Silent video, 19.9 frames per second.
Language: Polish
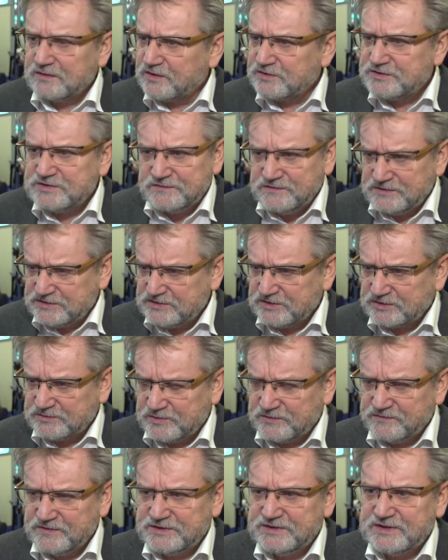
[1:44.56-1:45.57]
Oczywiście
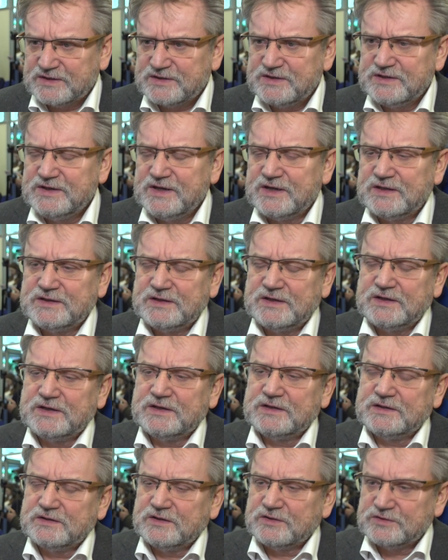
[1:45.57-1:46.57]
odpowiednia
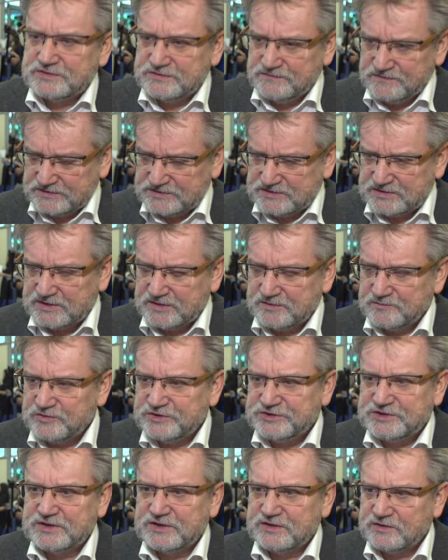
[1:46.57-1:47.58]
higiena, oczywiście
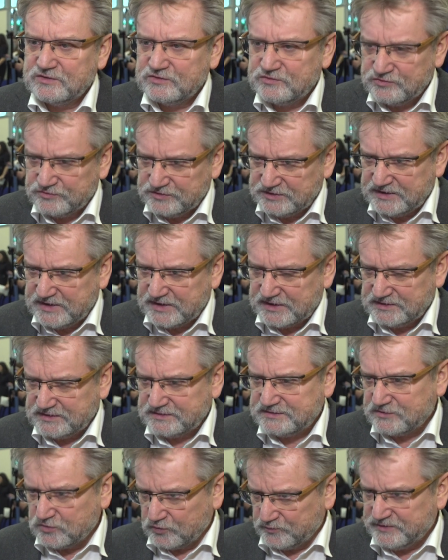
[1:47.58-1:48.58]
mycie rąk, unikanie
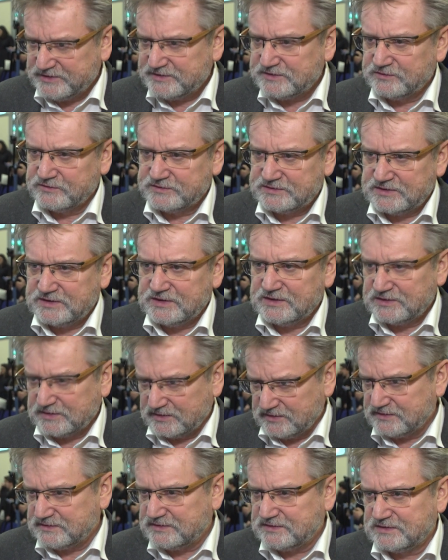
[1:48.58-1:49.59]
skupisk ludzkich. To
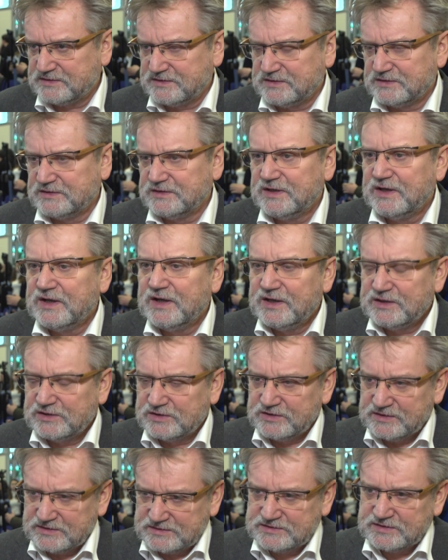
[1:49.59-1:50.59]
jest,
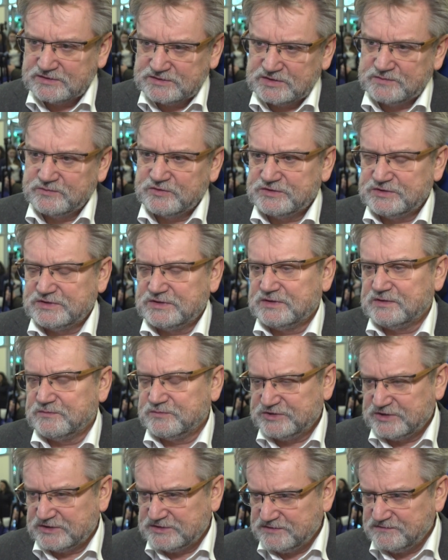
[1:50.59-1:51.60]
to jest to, co może
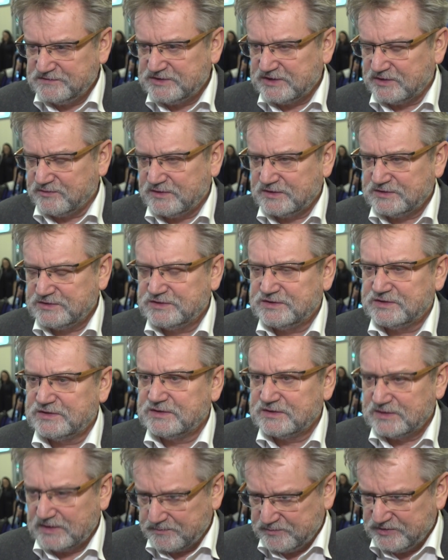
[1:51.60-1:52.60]
przeciwdziałać
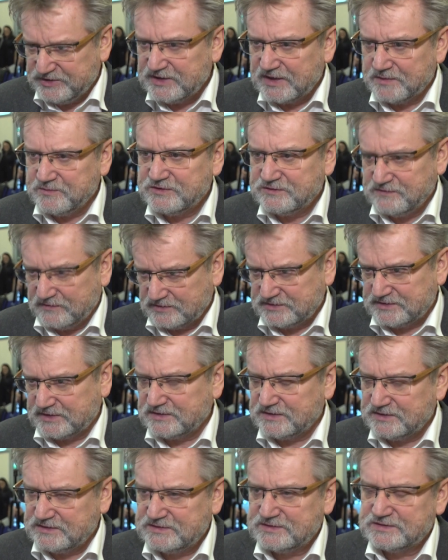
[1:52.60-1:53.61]
e, epidemii
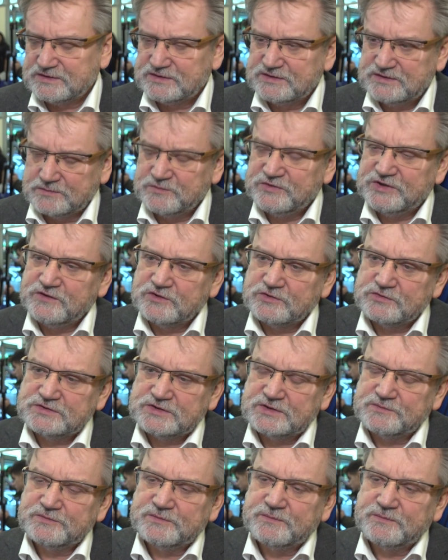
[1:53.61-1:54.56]
związanej z tym wirusem.